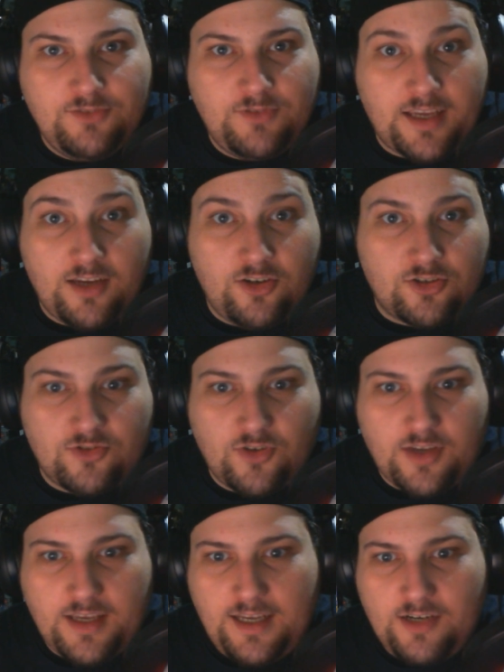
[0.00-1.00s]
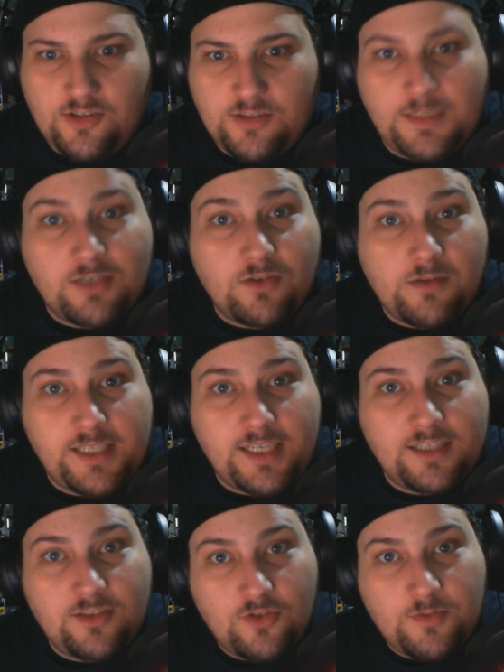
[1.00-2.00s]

no hay quien los toque, a los demás seguramente que se